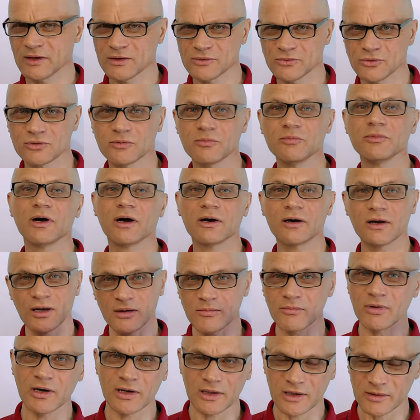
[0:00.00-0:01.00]
Но ну, это мы о
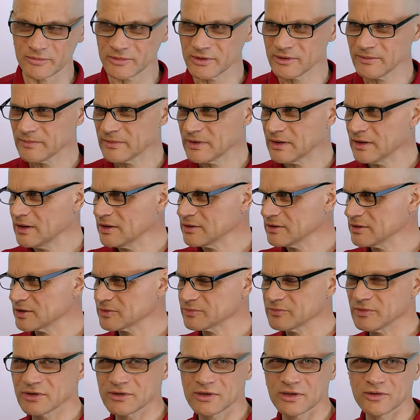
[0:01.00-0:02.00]
глобальном. Да?
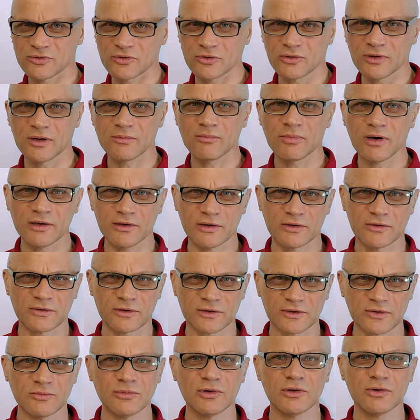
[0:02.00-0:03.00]
Сейчас мы эту, эту глобальность
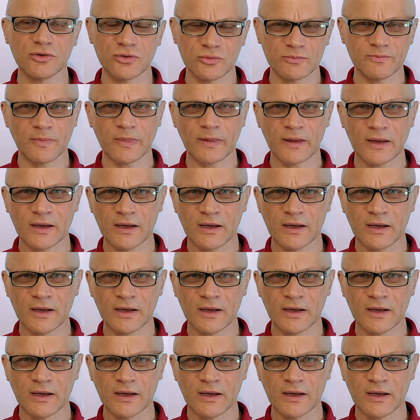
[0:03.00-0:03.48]
разберем